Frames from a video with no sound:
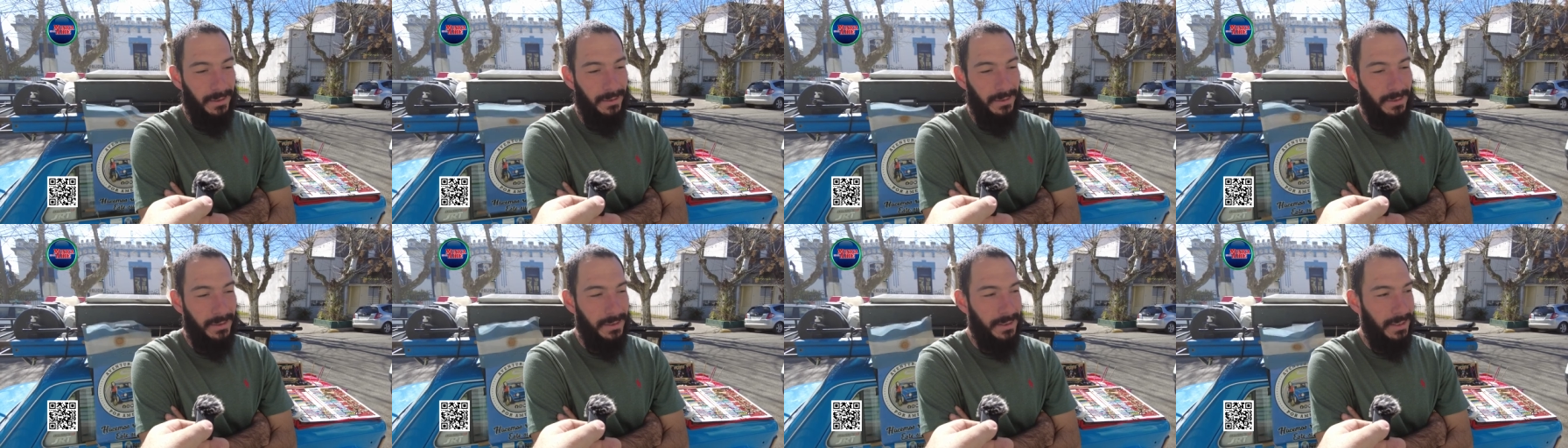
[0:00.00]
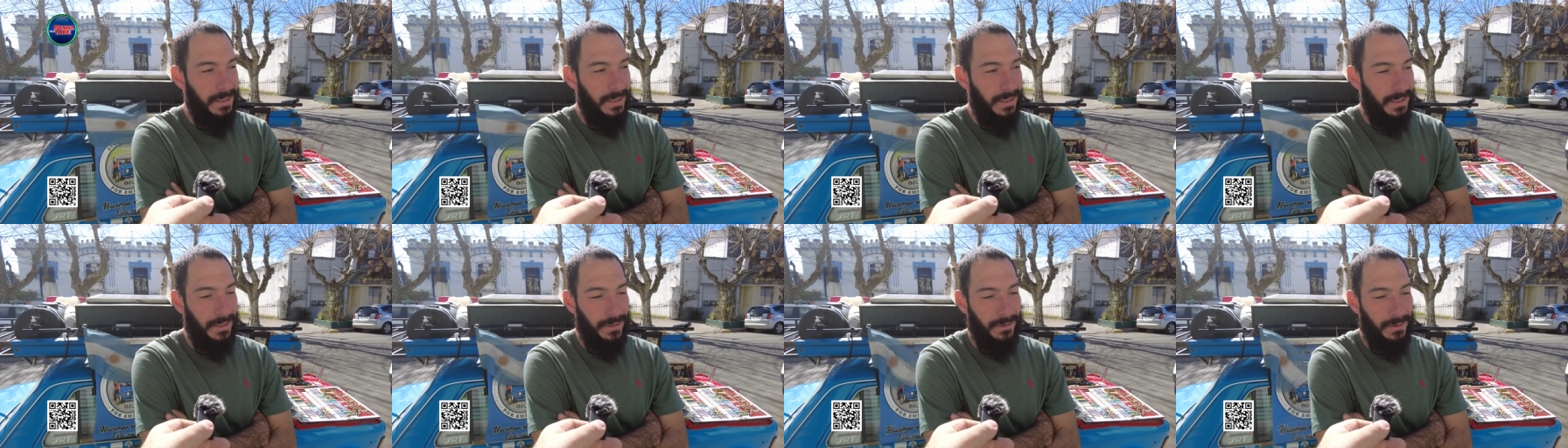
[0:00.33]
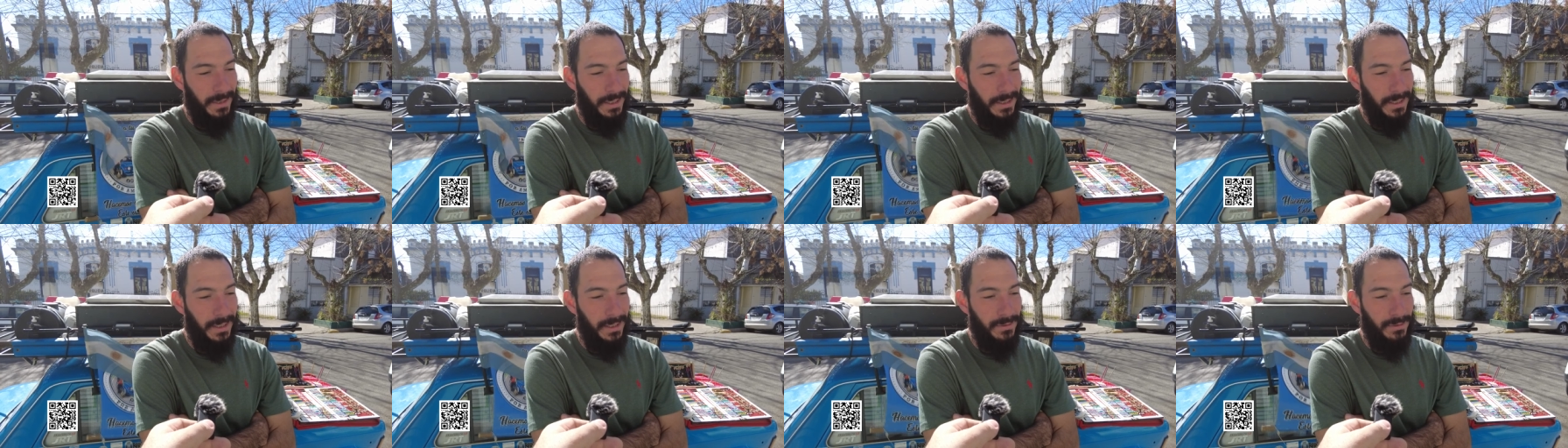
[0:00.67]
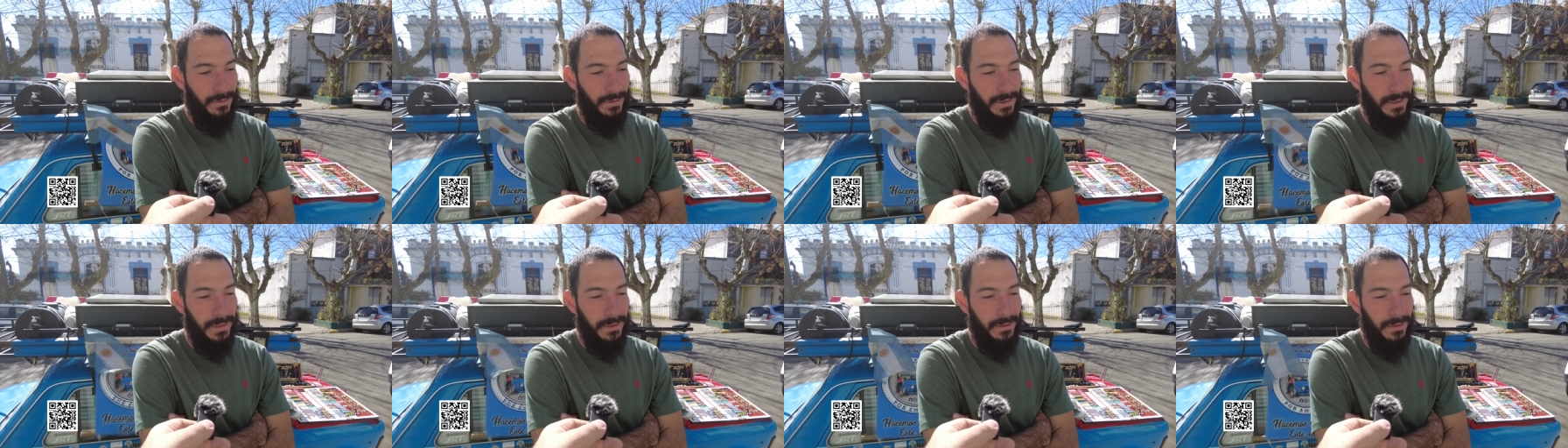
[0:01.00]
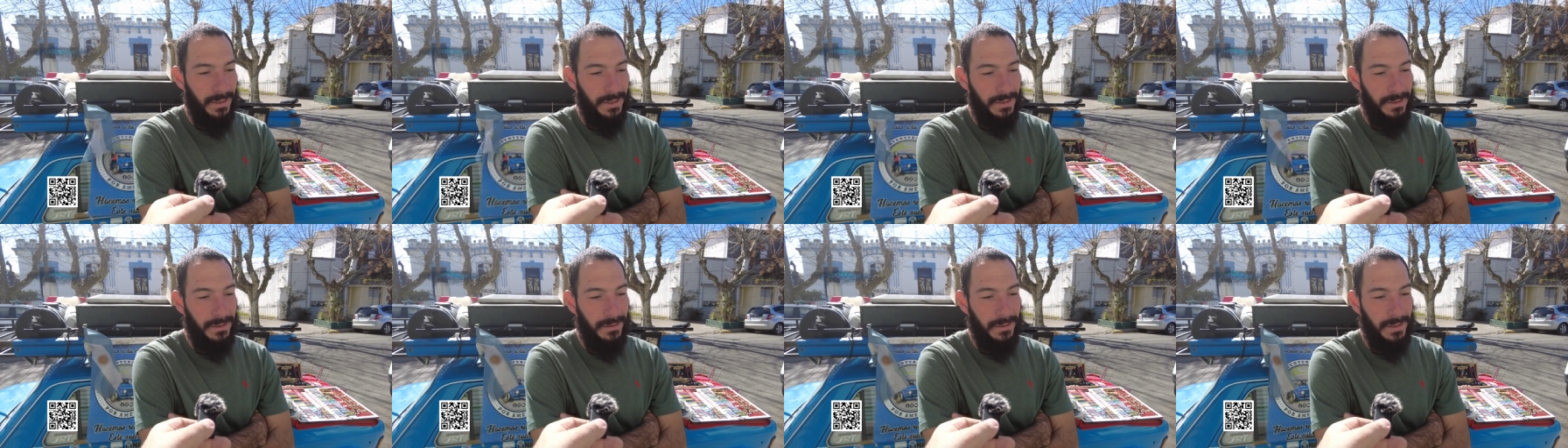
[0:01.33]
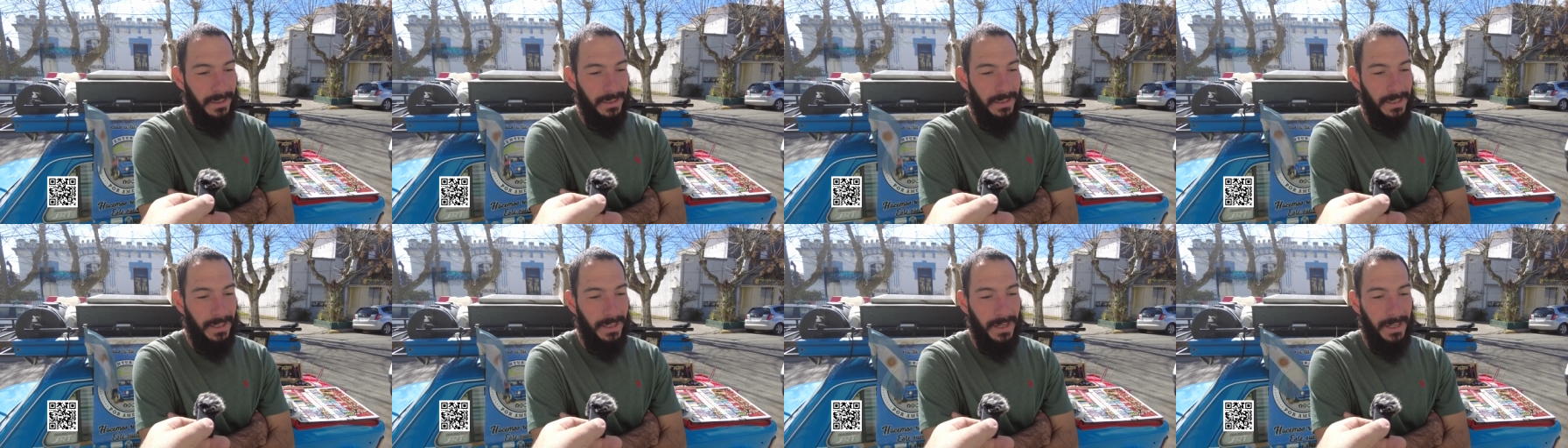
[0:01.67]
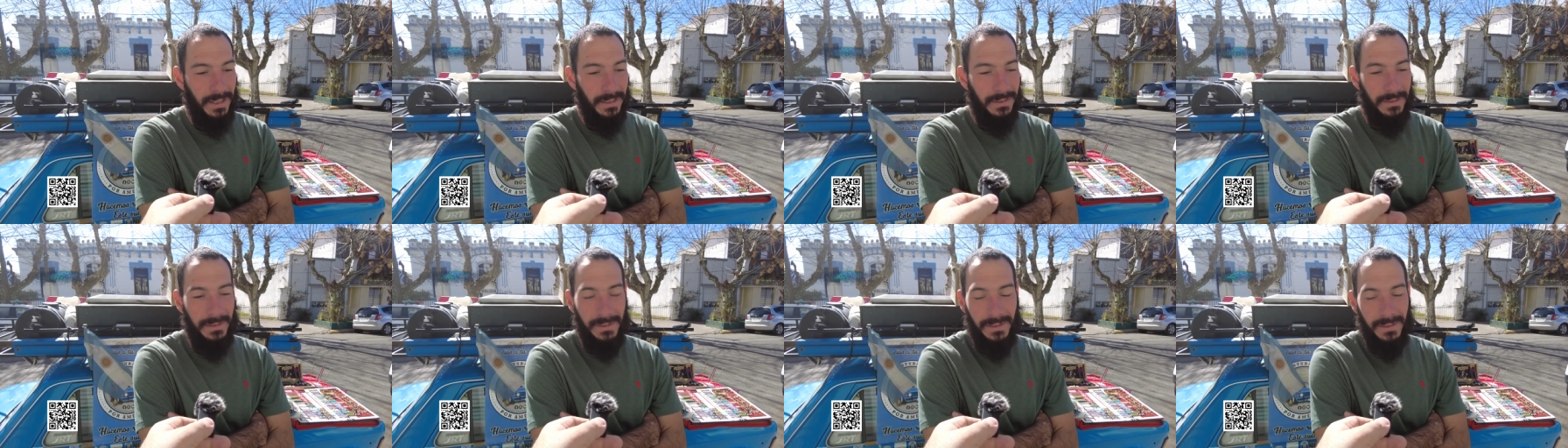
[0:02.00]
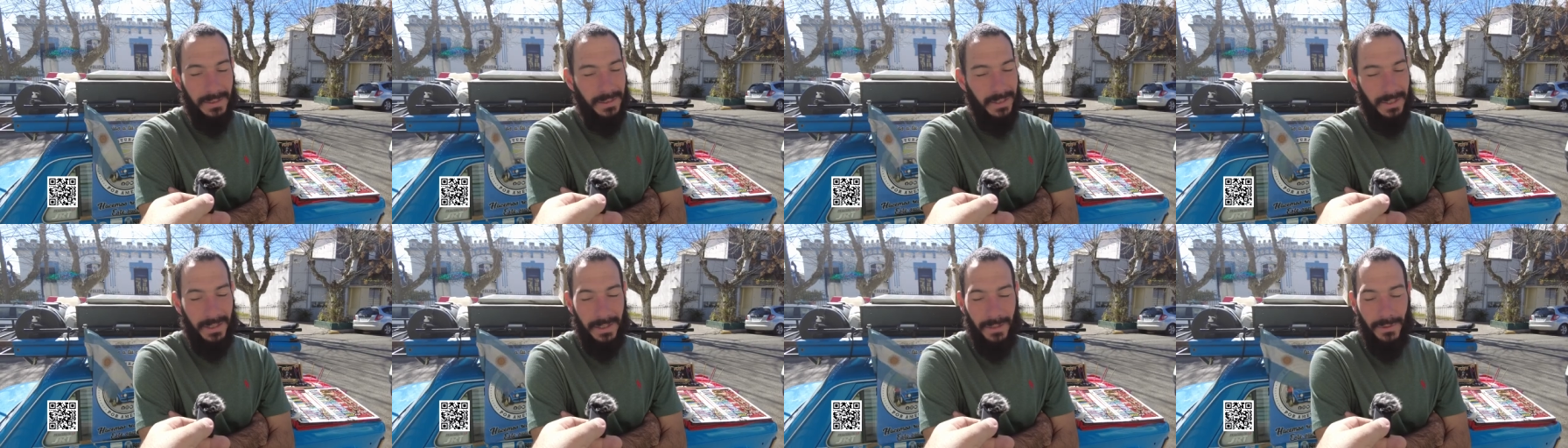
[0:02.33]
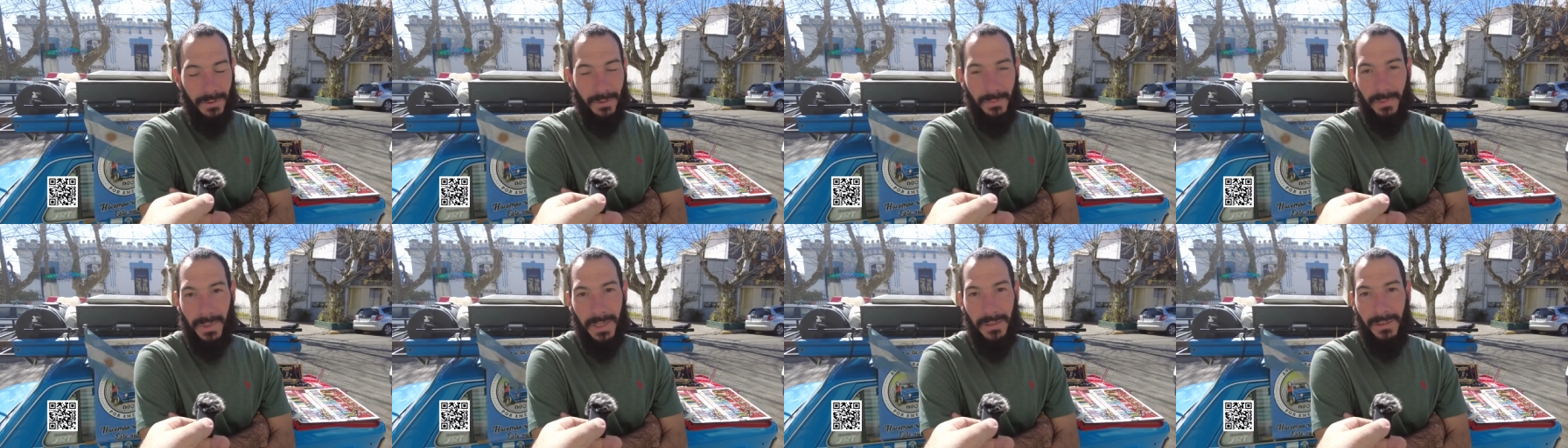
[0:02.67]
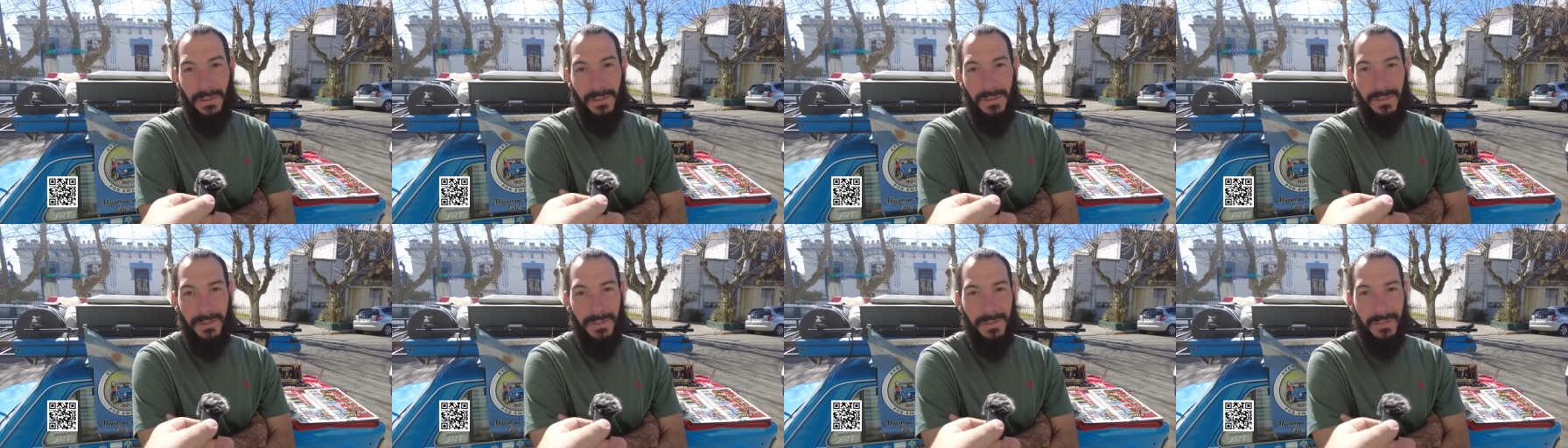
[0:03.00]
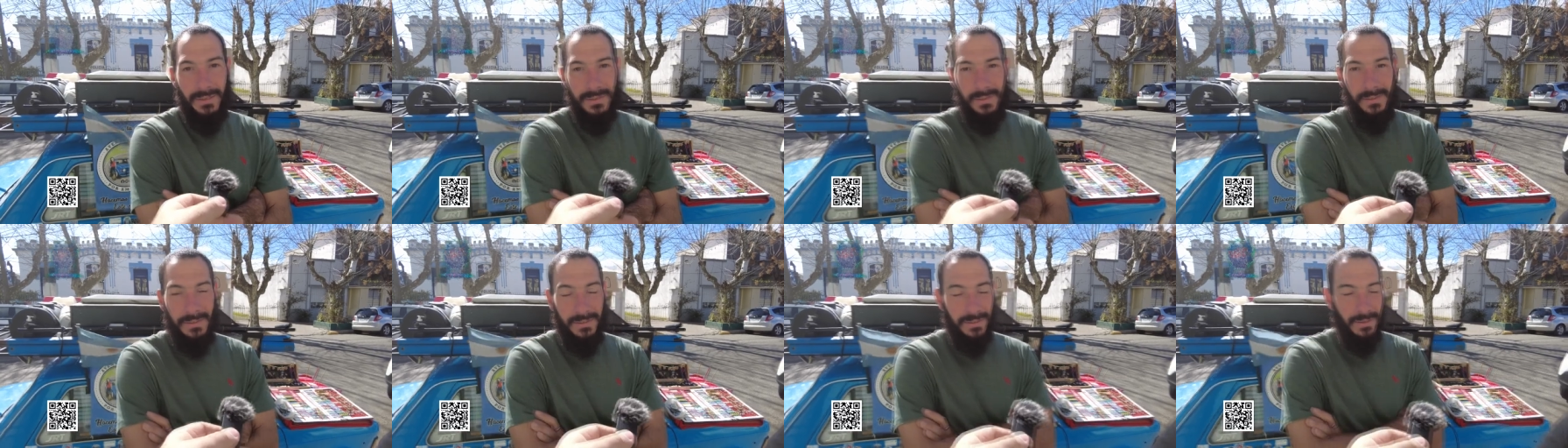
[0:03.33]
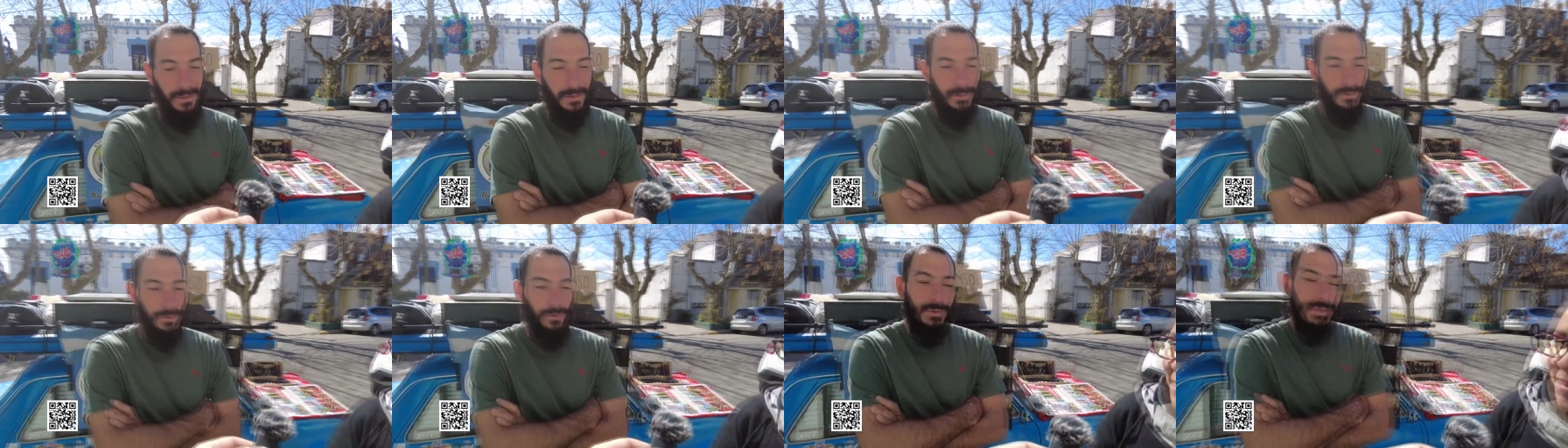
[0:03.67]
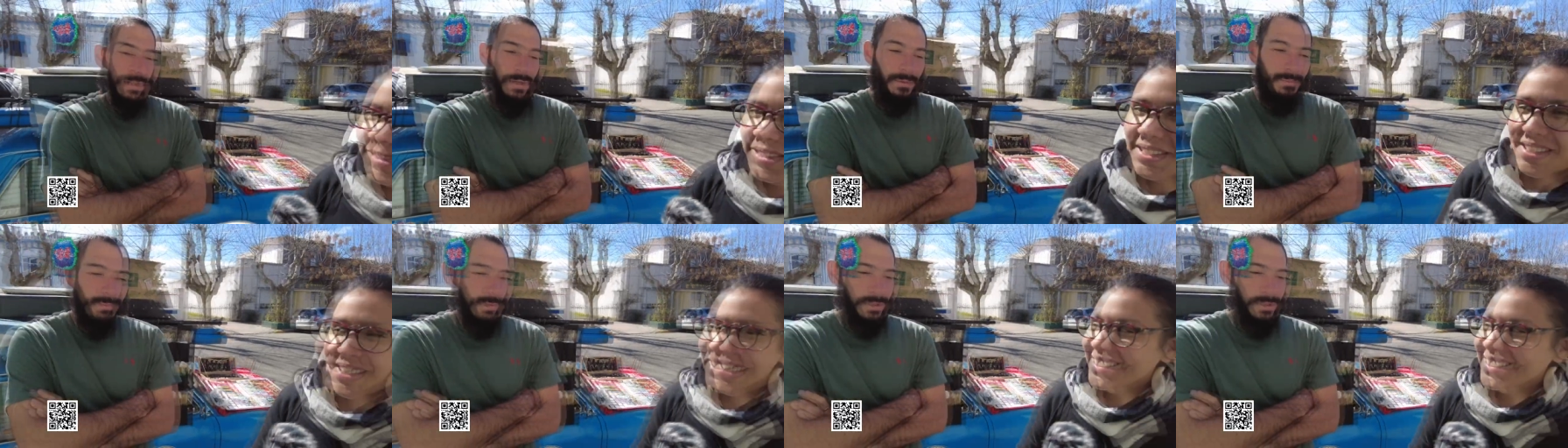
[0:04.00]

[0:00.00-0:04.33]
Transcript: Entonces, cualquier sueño o deseo que tengan, eh, cúmplanlo luchan